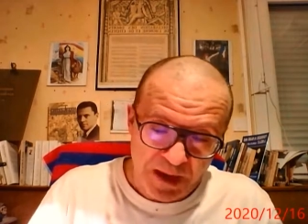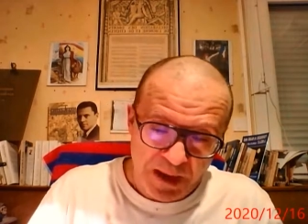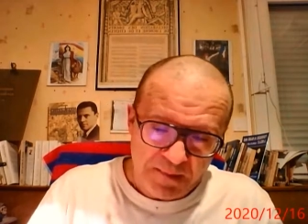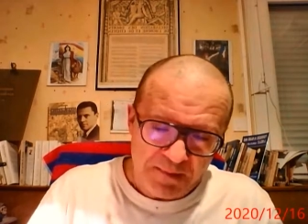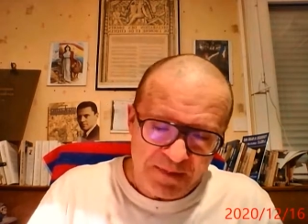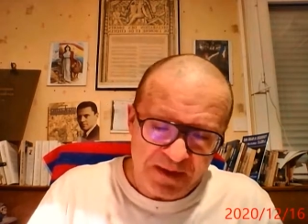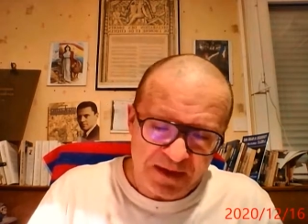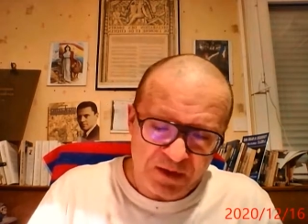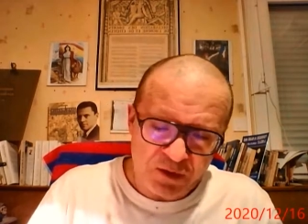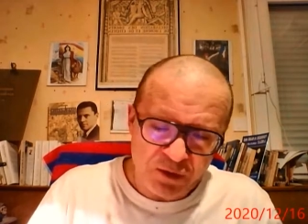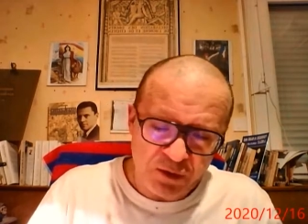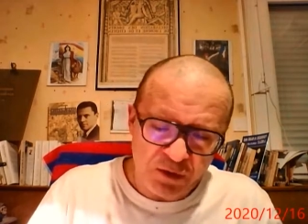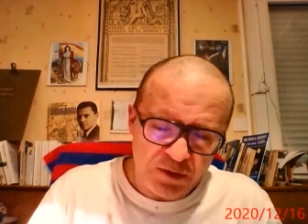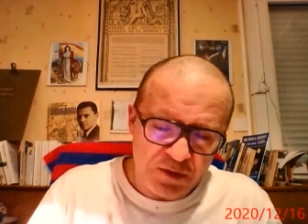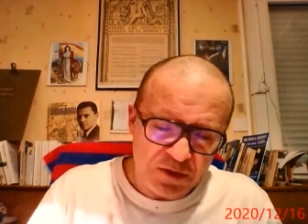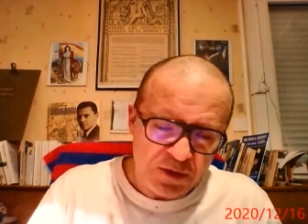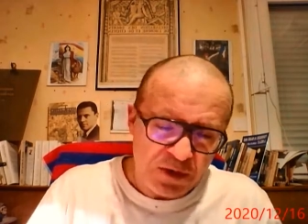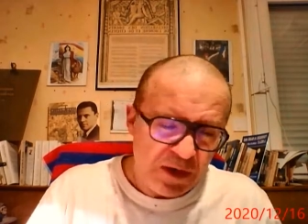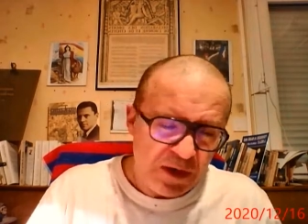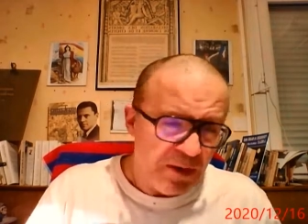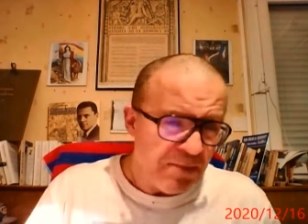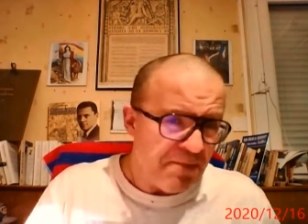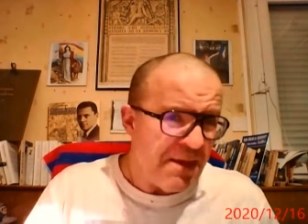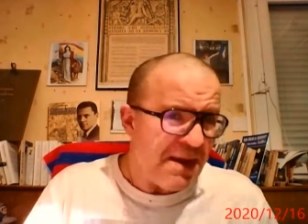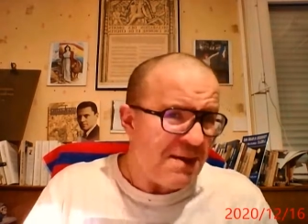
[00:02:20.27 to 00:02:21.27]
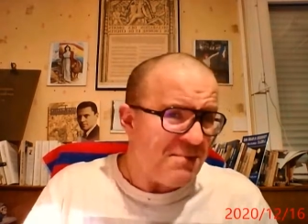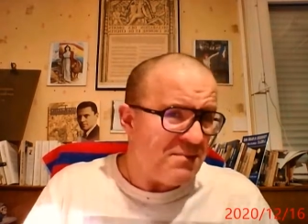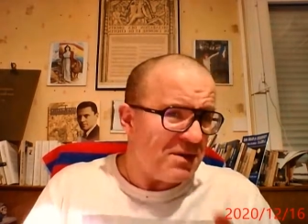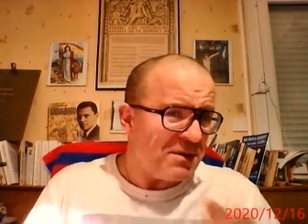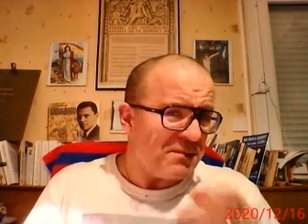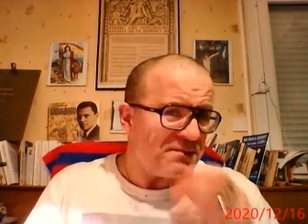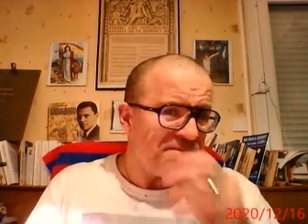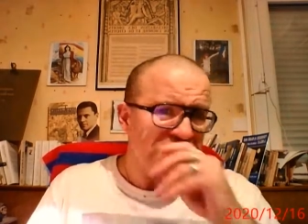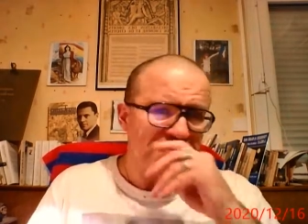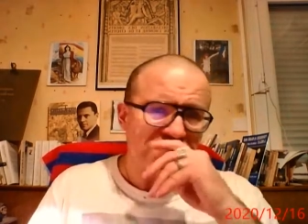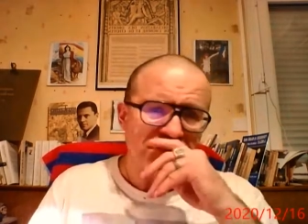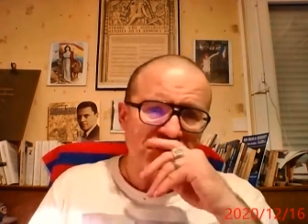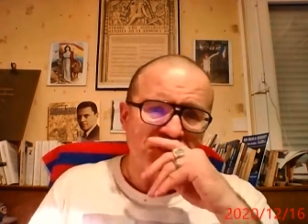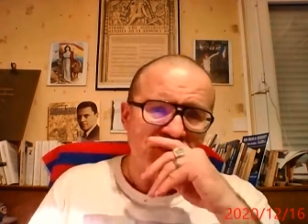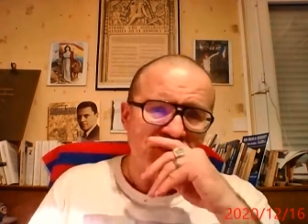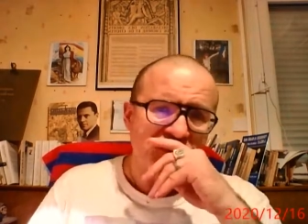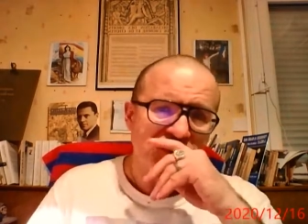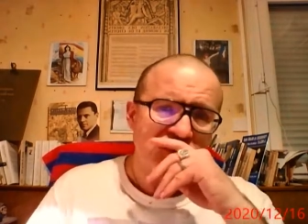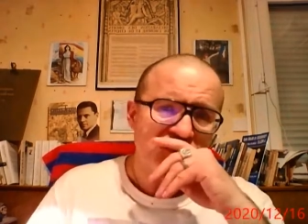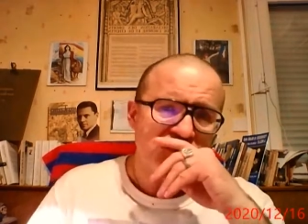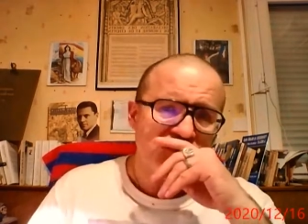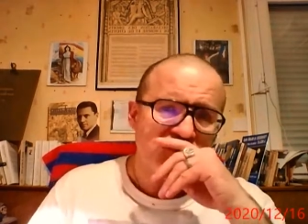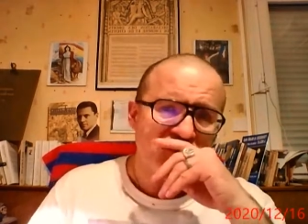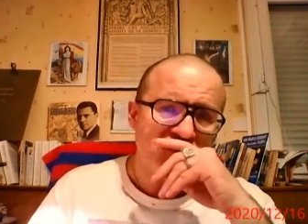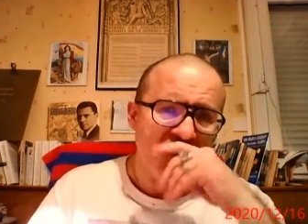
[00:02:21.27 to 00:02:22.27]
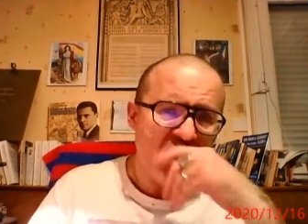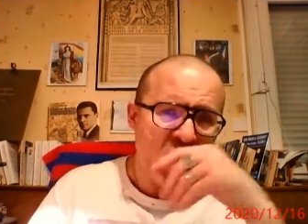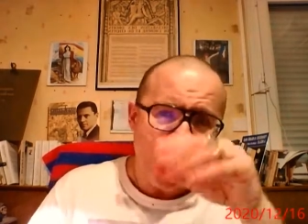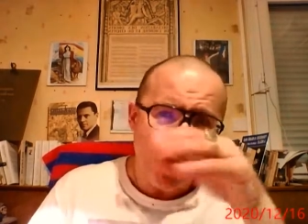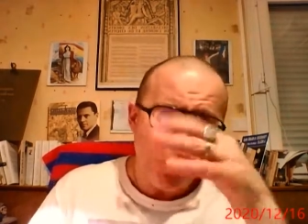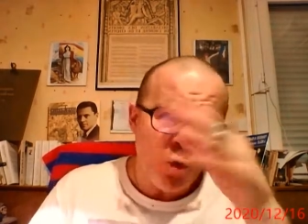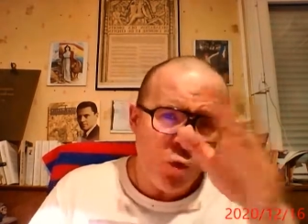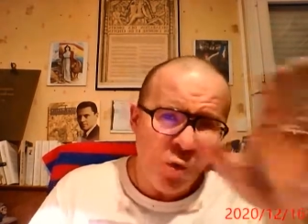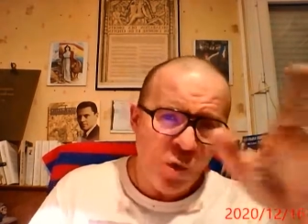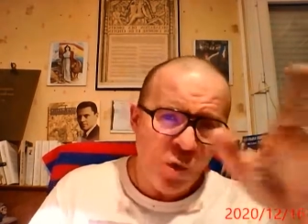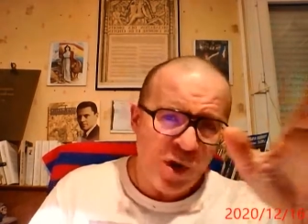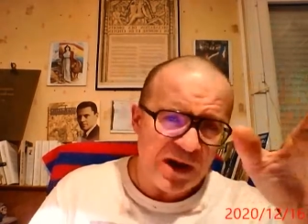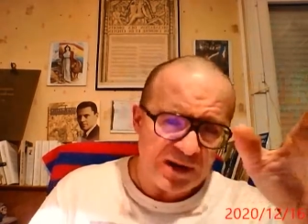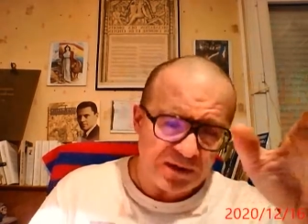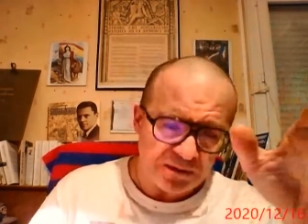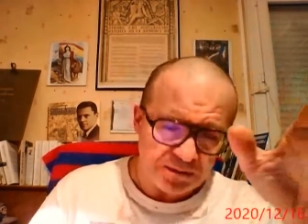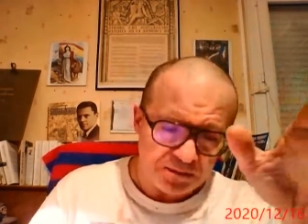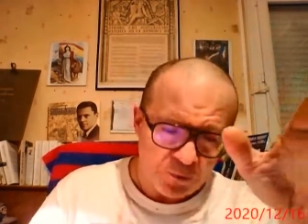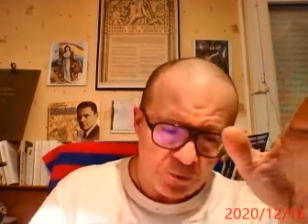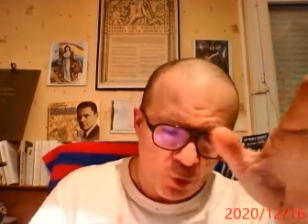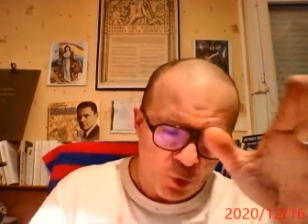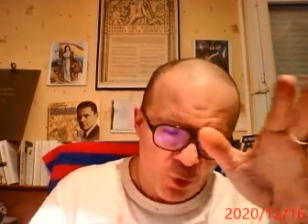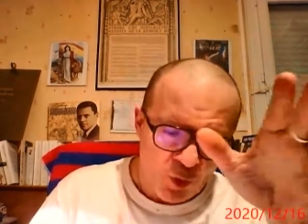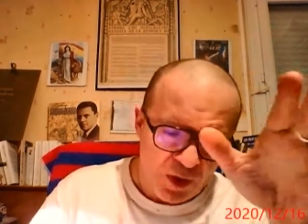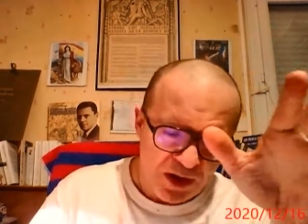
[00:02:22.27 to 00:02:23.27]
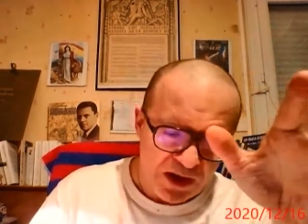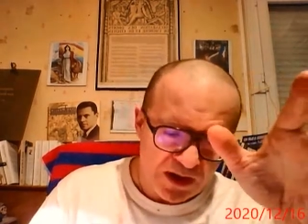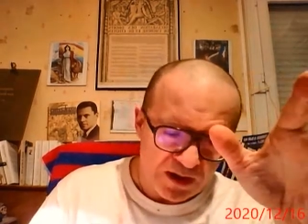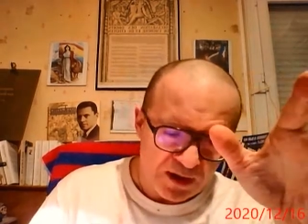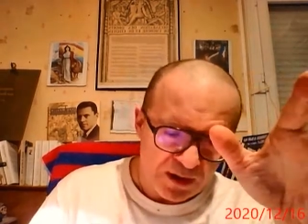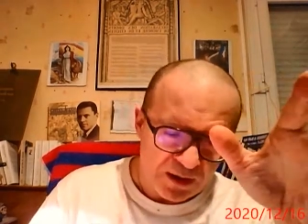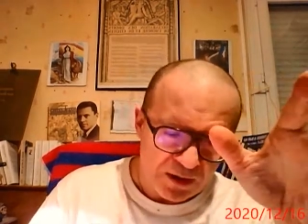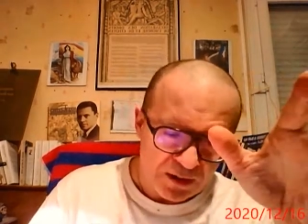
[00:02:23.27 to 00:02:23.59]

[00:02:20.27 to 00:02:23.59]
Bientôt, même, au loin, au loin,